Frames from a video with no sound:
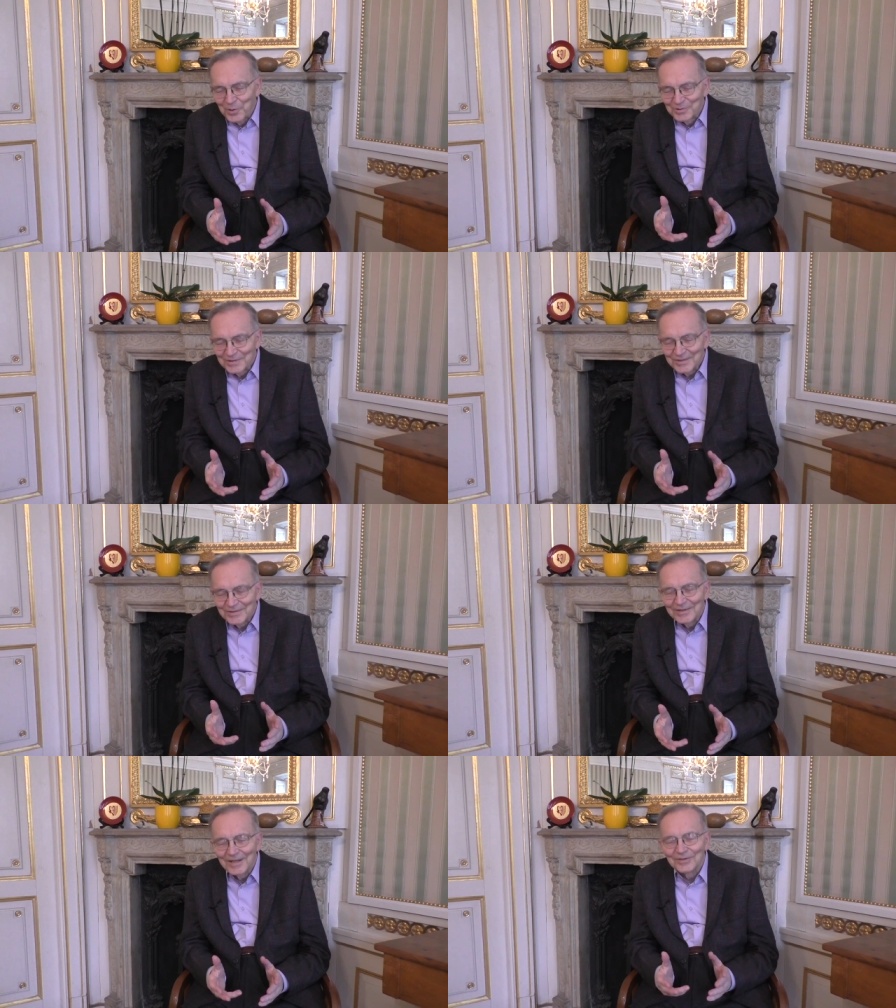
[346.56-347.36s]
już też
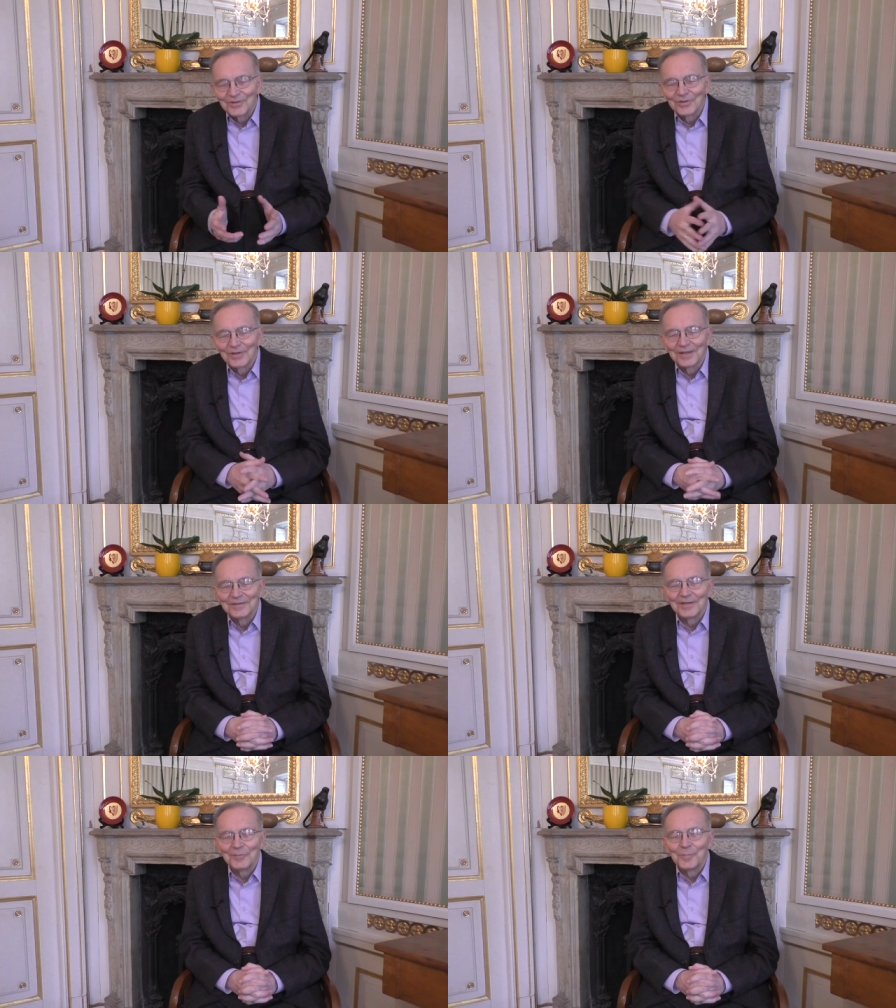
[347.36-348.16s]
kilkadziesiąt
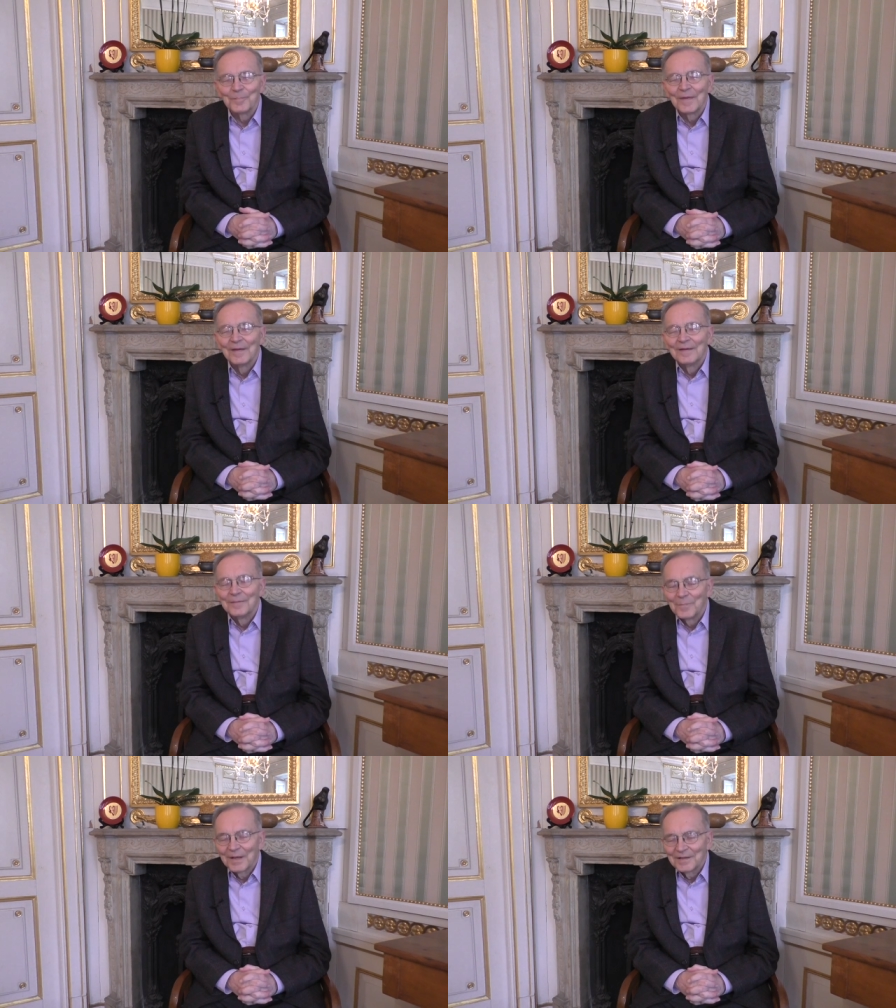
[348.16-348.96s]
lat temu
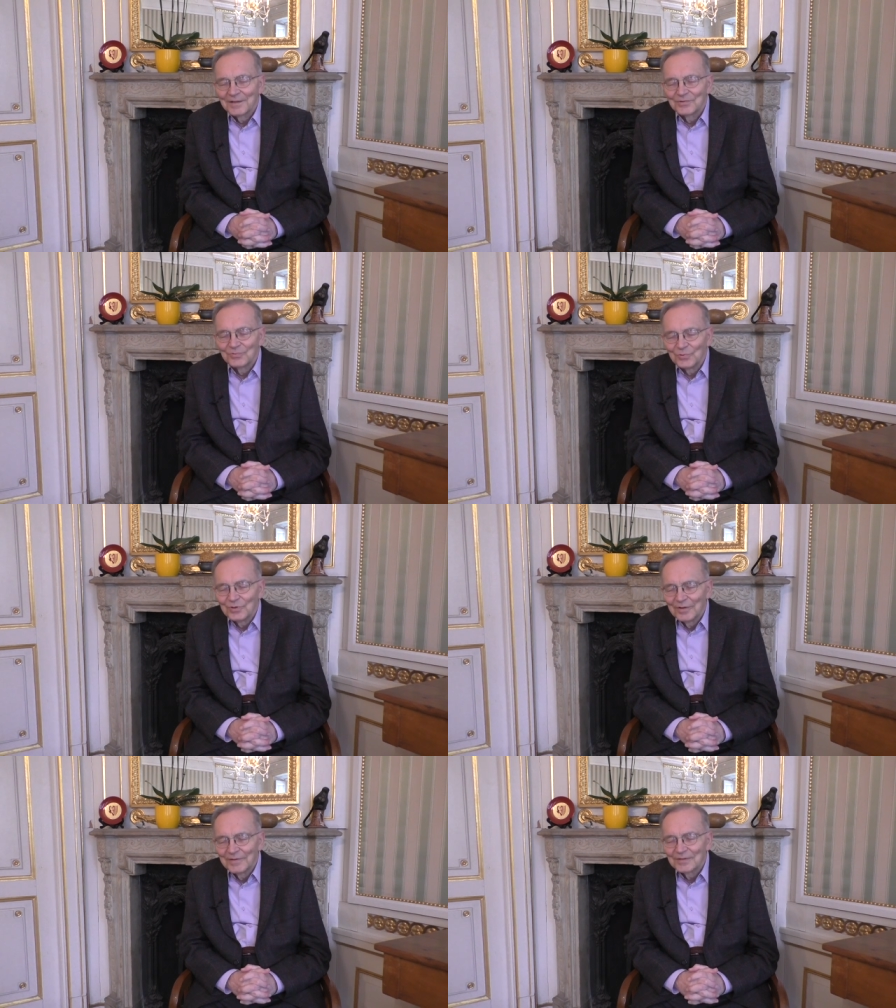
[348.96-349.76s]
badać,
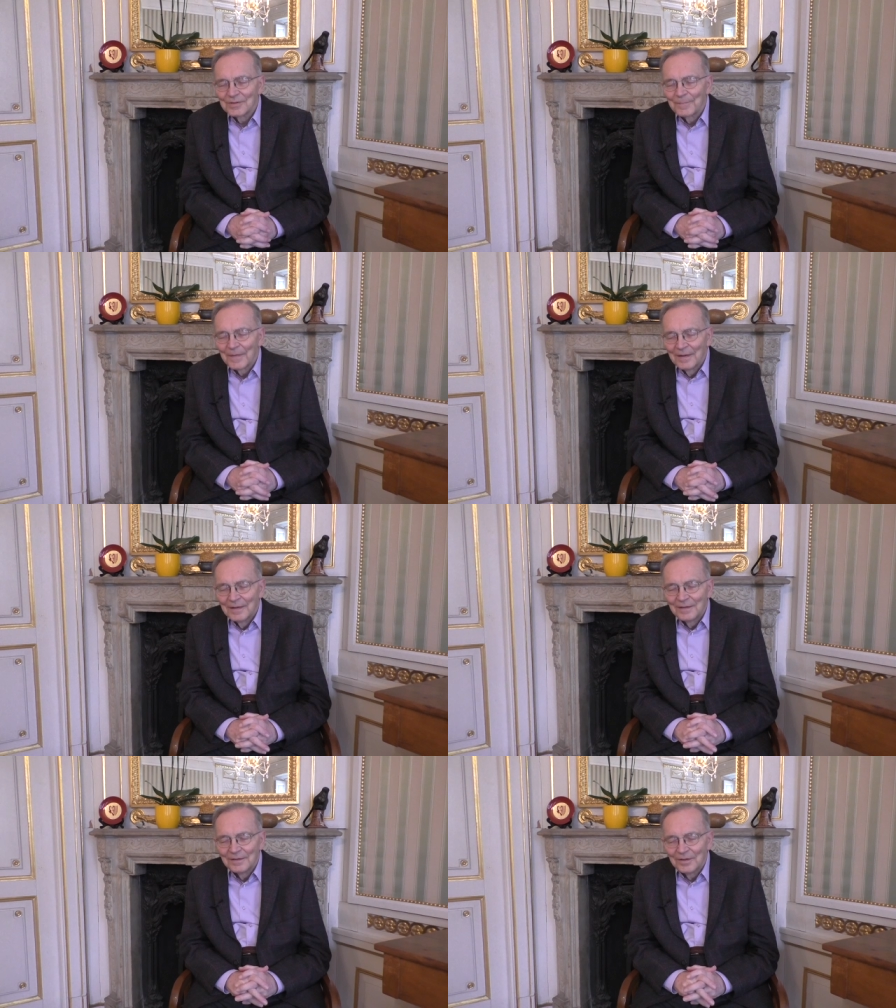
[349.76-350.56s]
studiować.
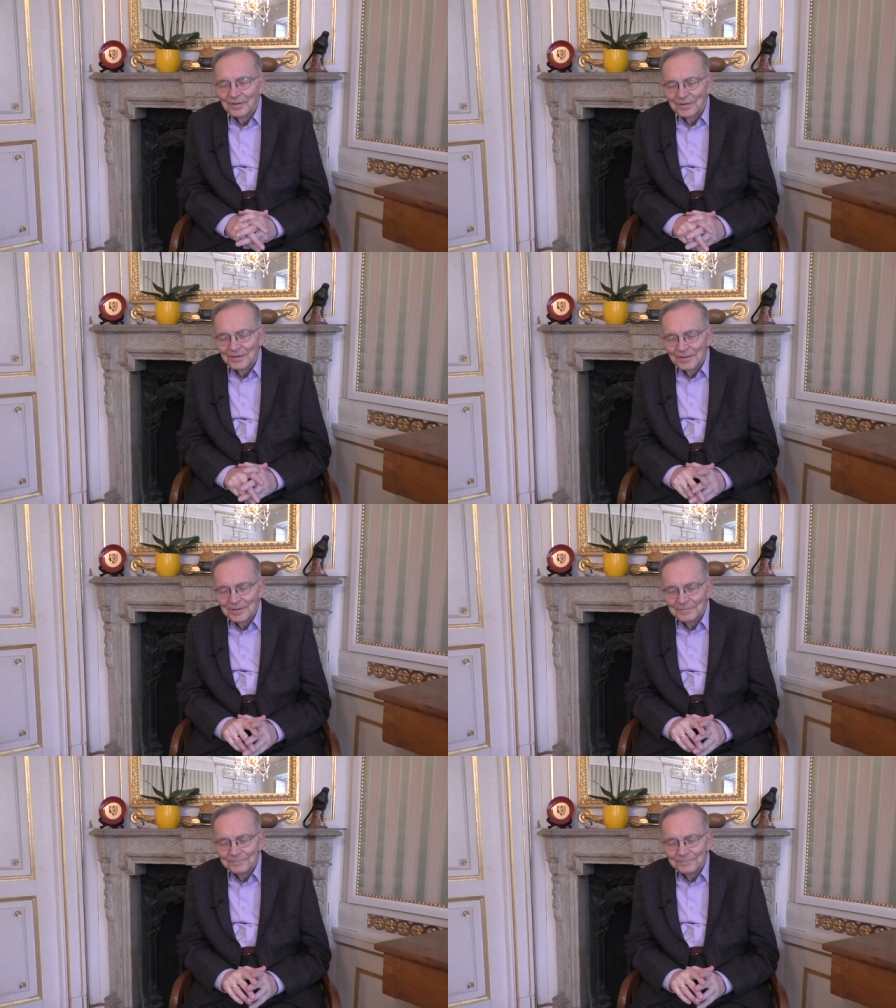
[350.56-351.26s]
No i